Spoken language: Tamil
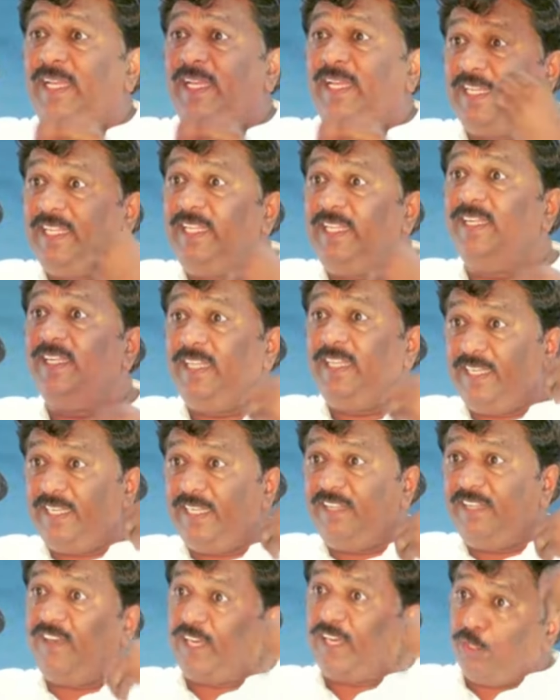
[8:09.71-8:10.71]
என்னை
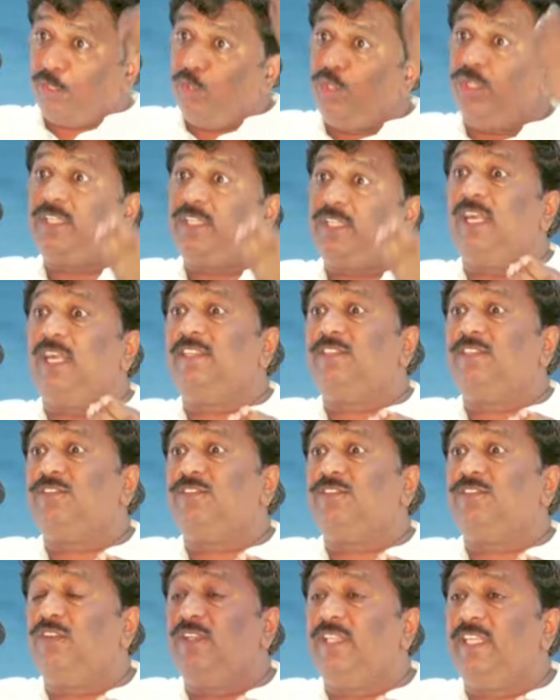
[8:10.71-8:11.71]
என்னை வடலூருக்கு அழைத்து
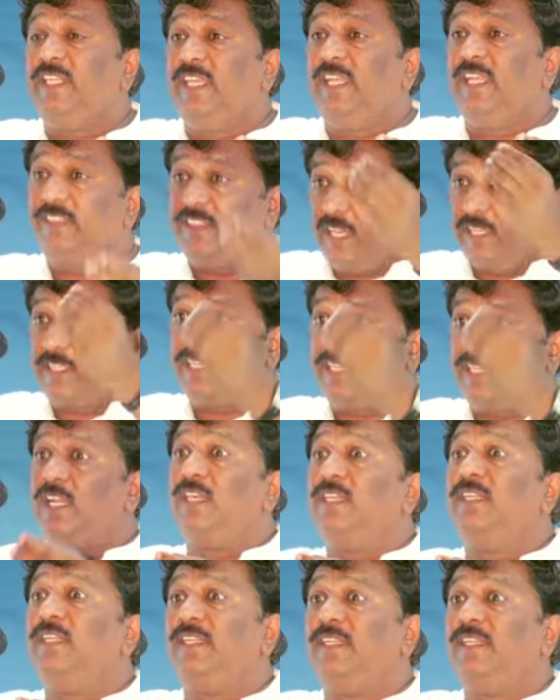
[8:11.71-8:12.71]
செல்வதே அந்த
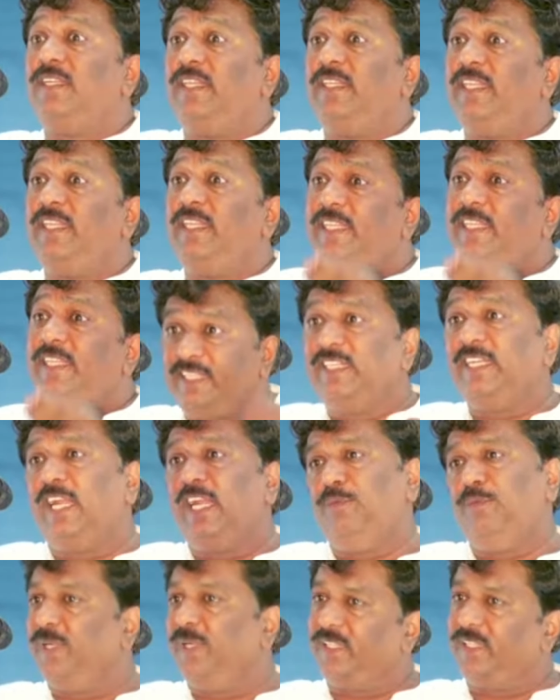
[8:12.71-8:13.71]
அக்கராகரத்தில் இருந்த எனது
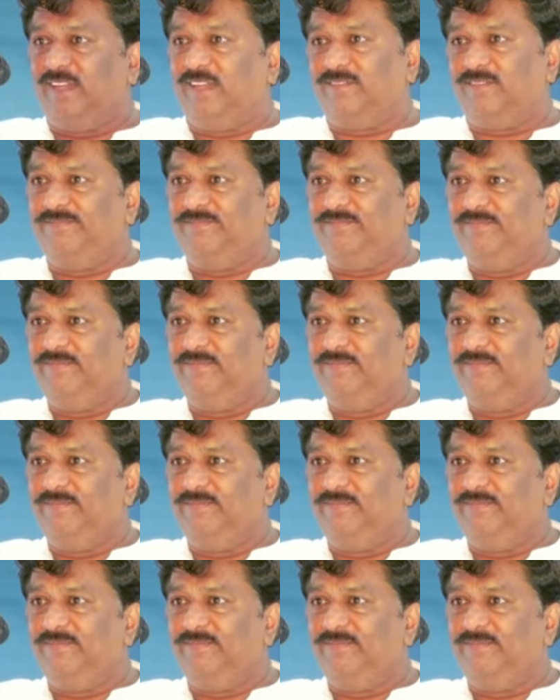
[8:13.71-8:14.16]
நண்பர் தான்